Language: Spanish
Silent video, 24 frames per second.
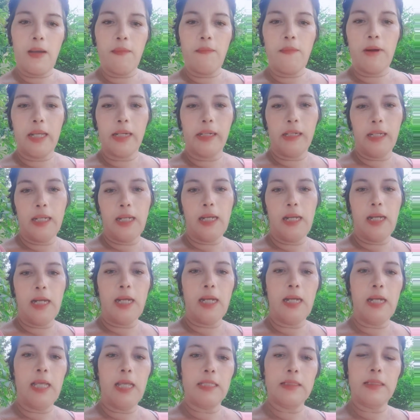a
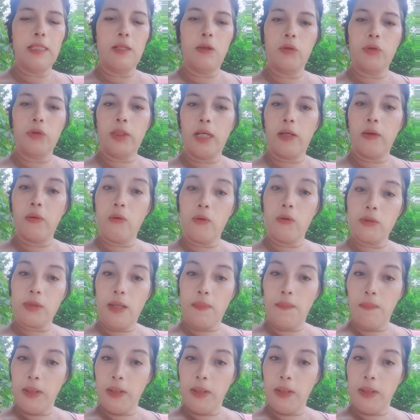barrer y hacer otras cosas,